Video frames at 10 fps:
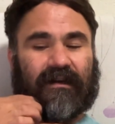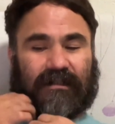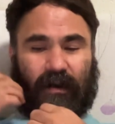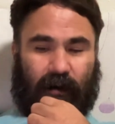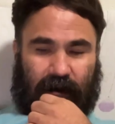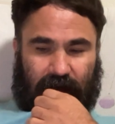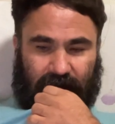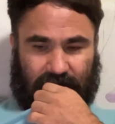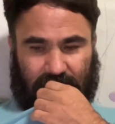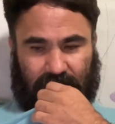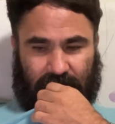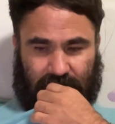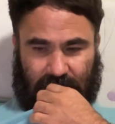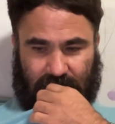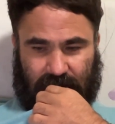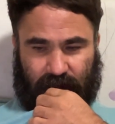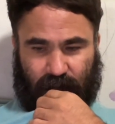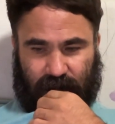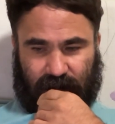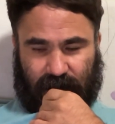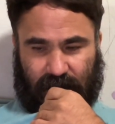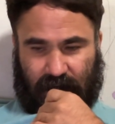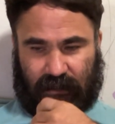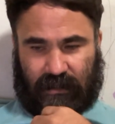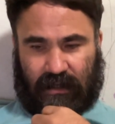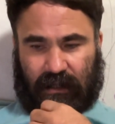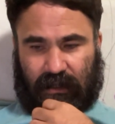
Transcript: Sabah 6'da tekrar yola çıktılar.